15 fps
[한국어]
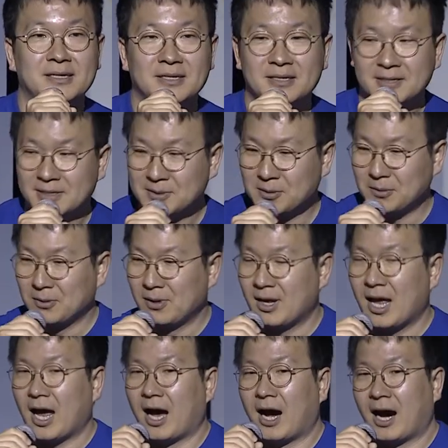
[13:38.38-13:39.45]
그래서
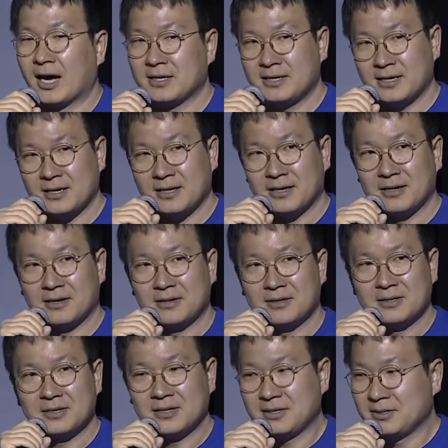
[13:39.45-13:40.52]
아 이게
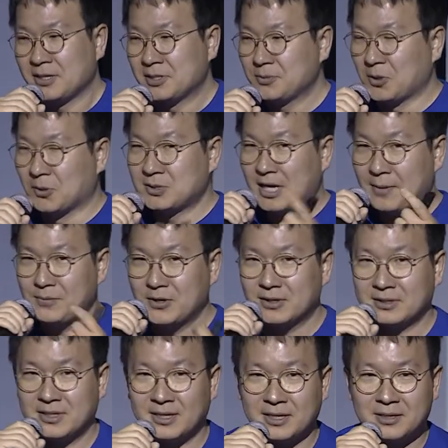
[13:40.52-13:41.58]
여자 한
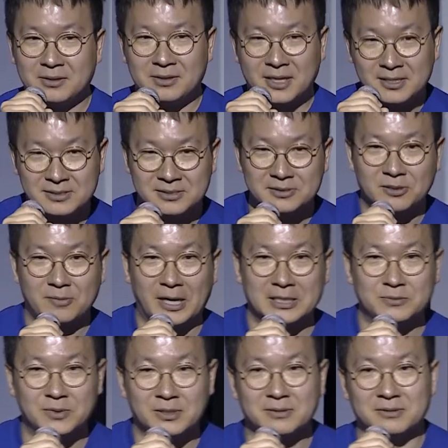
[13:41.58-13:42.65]
명한테 데이트 신청을
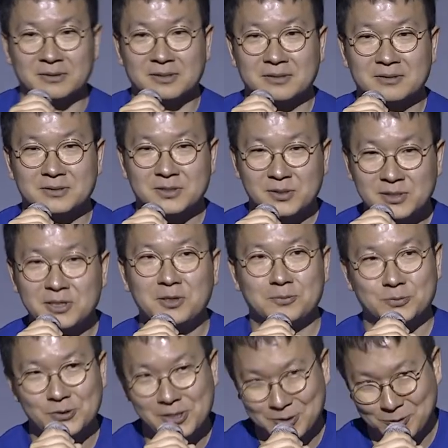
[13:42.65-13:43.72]
받으면
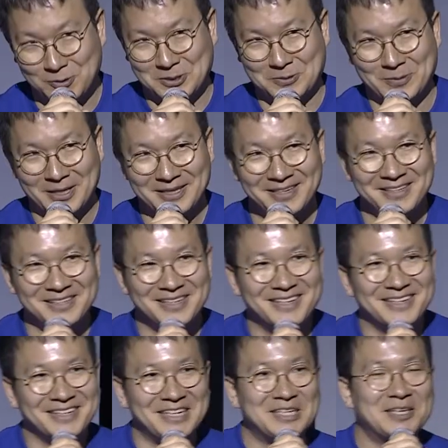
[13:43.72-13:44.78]
천생연분일 수도 있지만
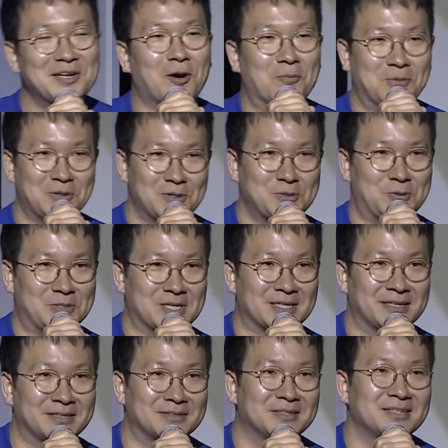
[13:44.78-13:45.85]
인기가 없는 걸 수도
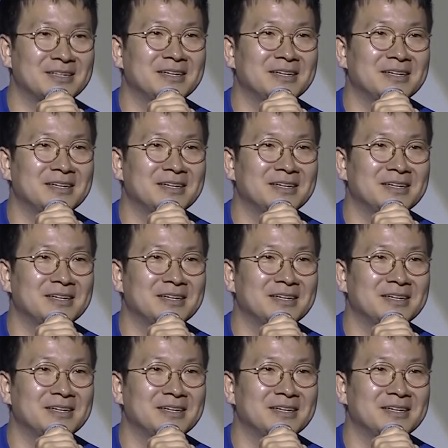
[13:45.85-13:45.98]
있잖아요.